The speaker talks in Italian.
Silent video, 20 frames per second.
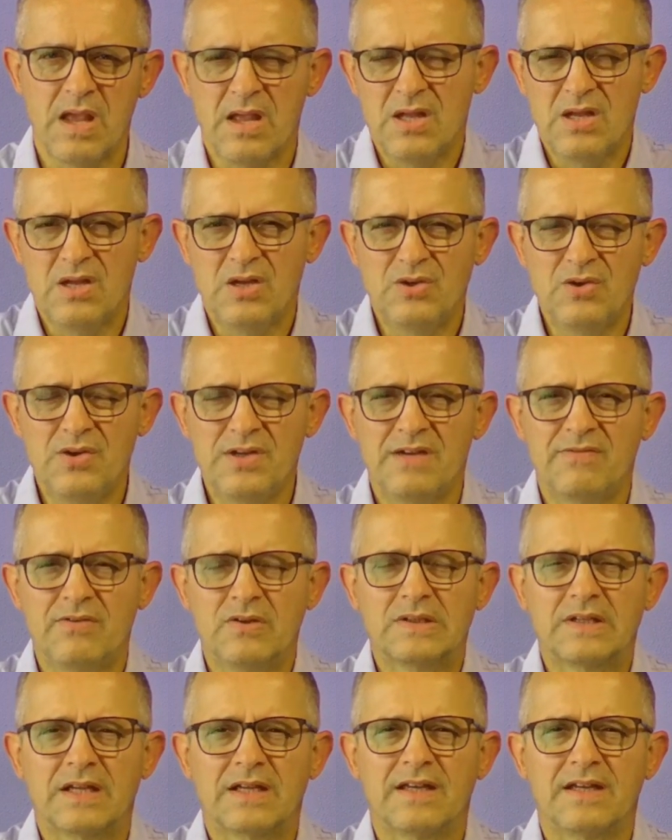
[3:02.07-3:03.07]
Noi a
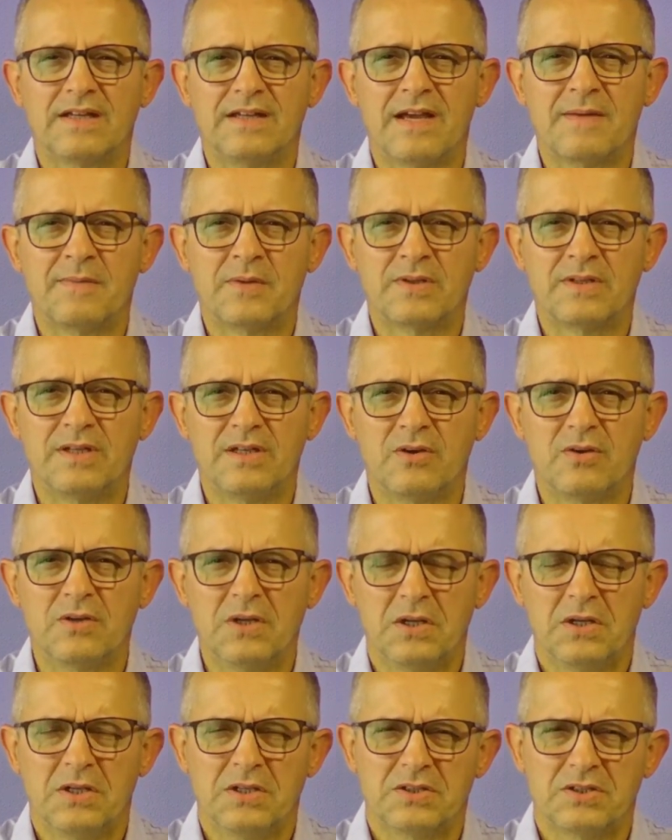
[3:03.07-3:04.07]
volte chiediamo a Dio,
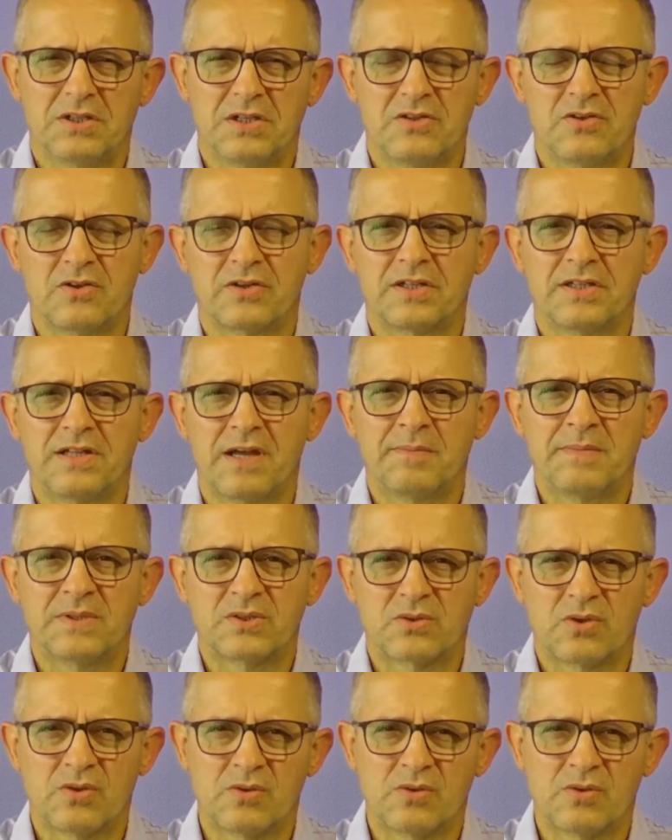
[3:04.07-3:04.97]
Signore dammi solo un